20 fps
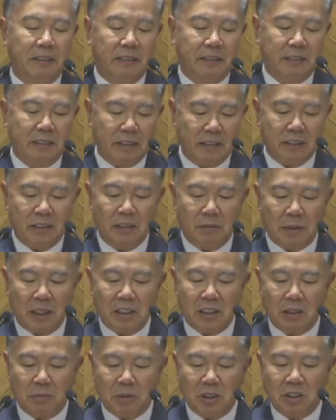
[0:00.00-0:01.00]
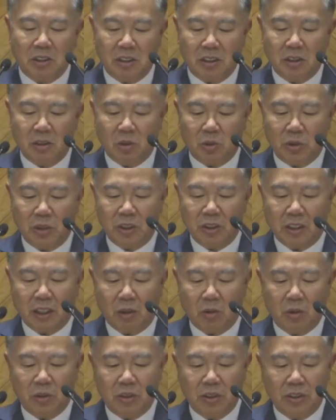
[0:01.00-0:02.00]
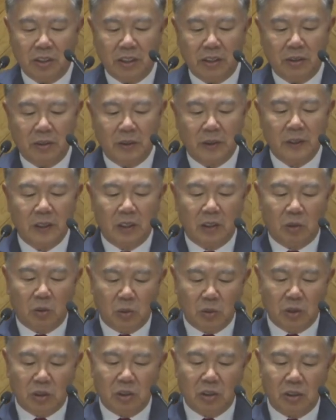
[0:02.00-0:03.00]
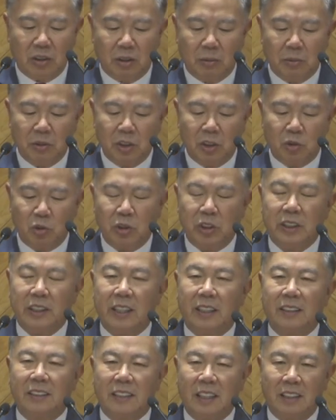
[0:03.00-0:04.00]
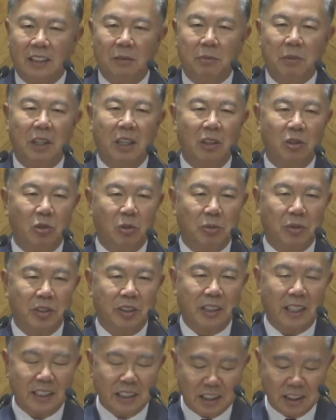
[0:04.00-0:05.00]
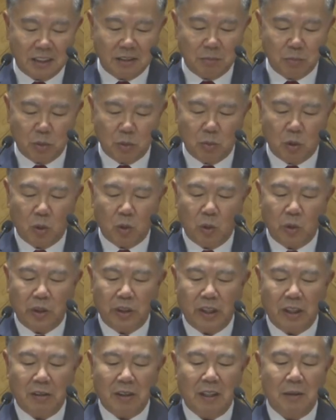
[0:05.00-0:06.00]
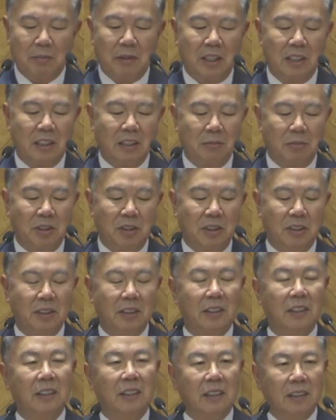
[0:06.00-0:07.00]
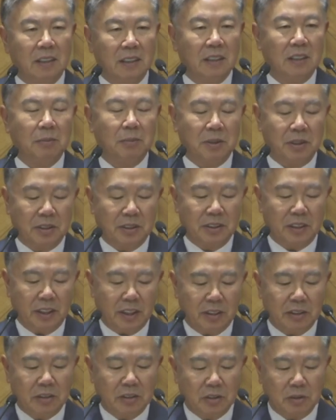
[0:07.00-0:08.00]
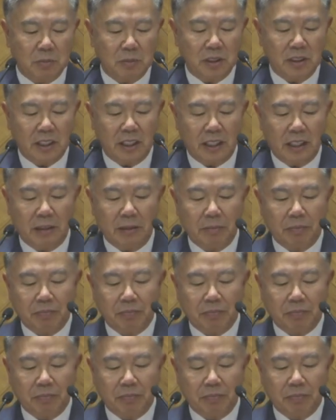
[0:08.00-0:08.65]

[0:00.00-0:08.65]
그래서 그 말씀을 시리즈로 이어가고 있는데요. 오늘은 어머니 주일이라 그냥 넘어갈 수 없어 다시금 부모 공경에 관한 말씀을 꺼집어 내었습니다.